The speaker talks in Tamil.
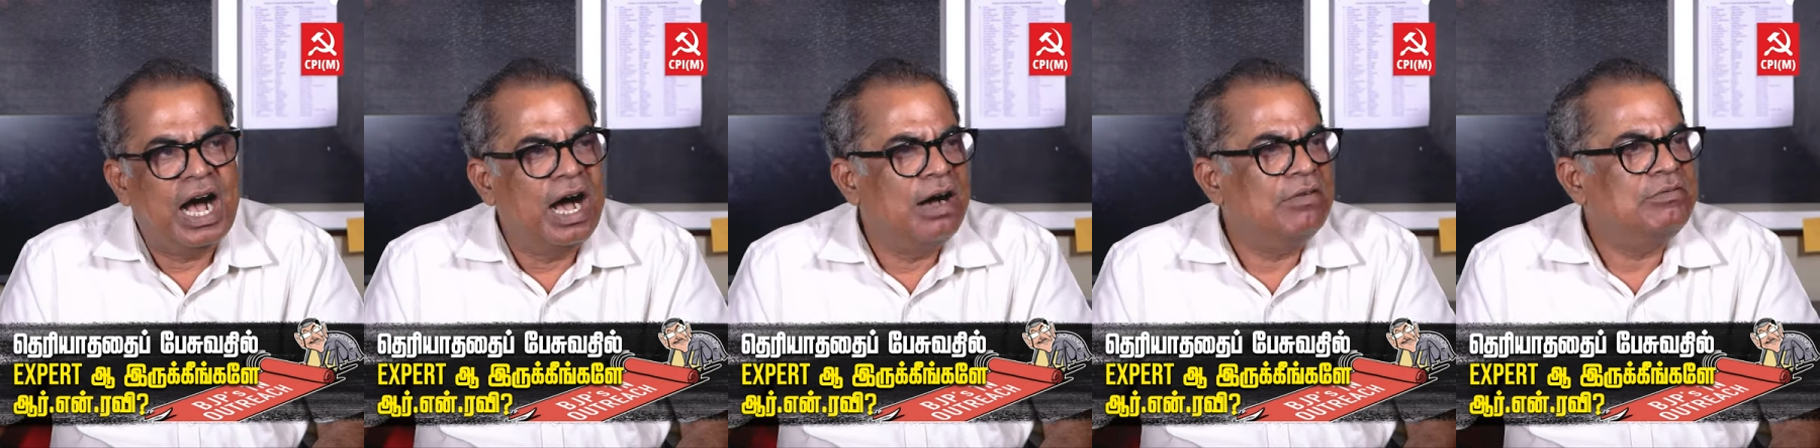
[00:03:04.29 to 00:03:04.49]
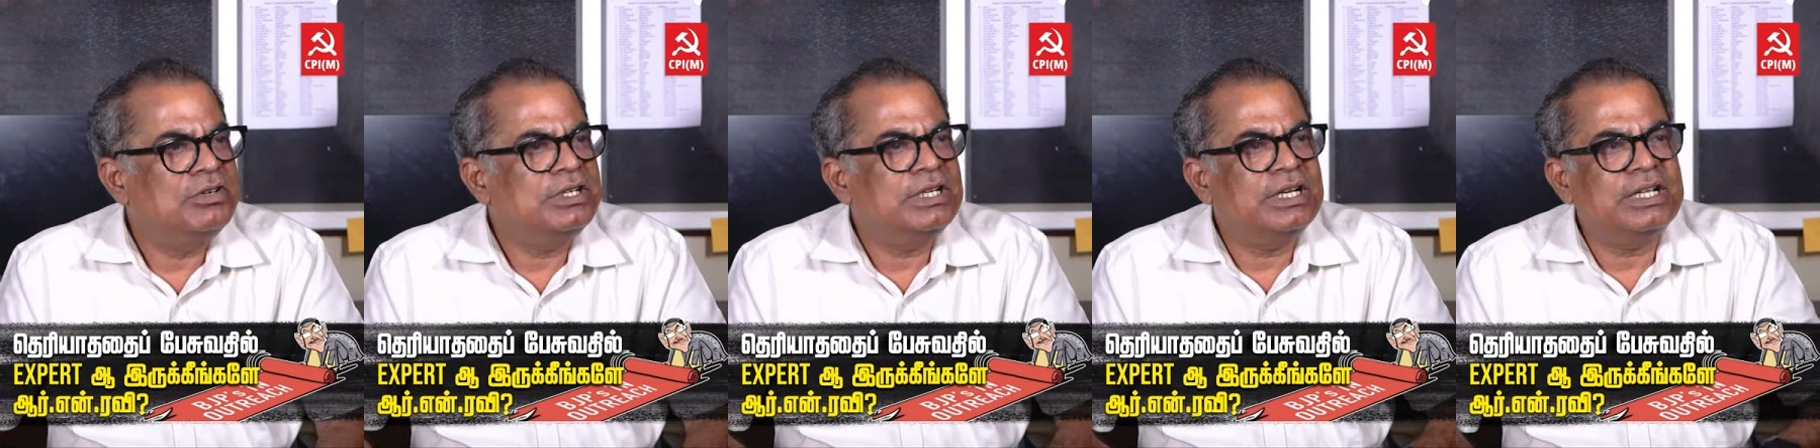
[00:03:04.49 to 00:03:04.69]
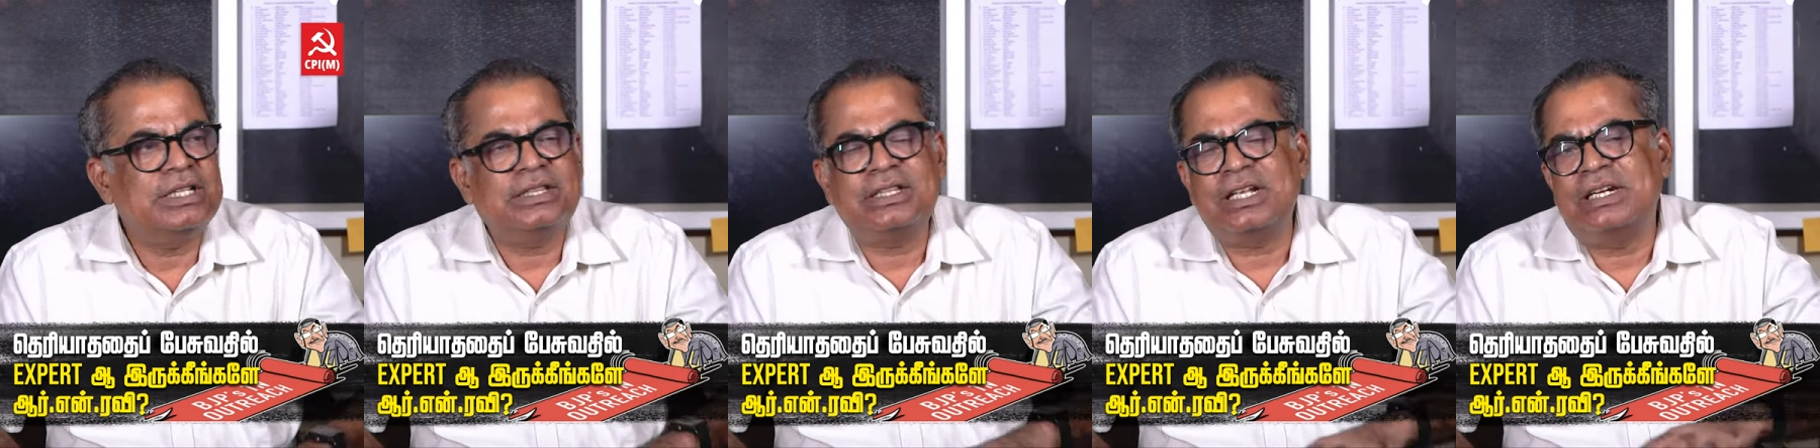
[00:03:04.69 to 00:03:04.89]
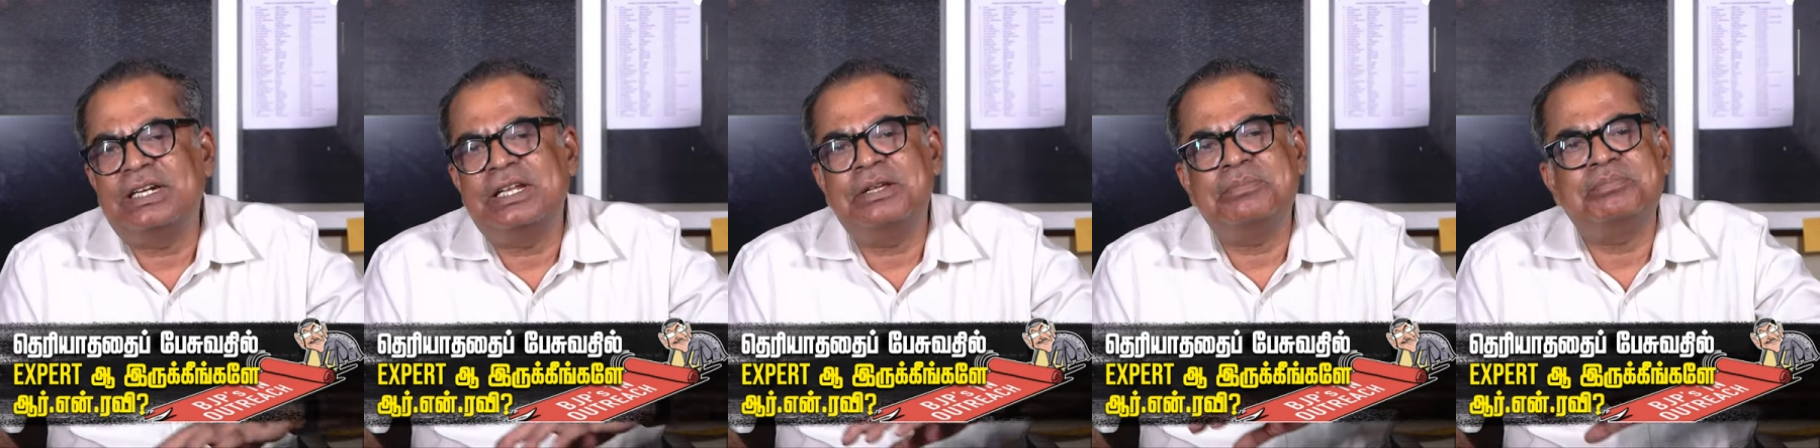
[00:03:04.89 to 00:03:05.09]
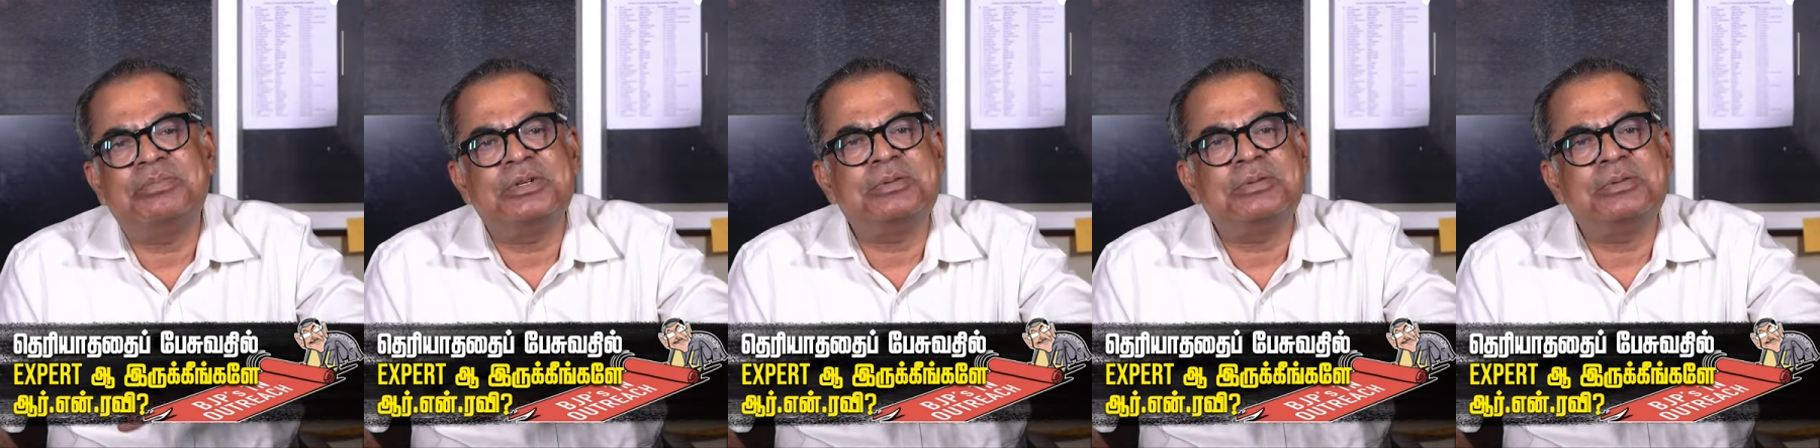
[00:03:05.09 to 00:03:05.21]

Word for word: அவங்க தன்னை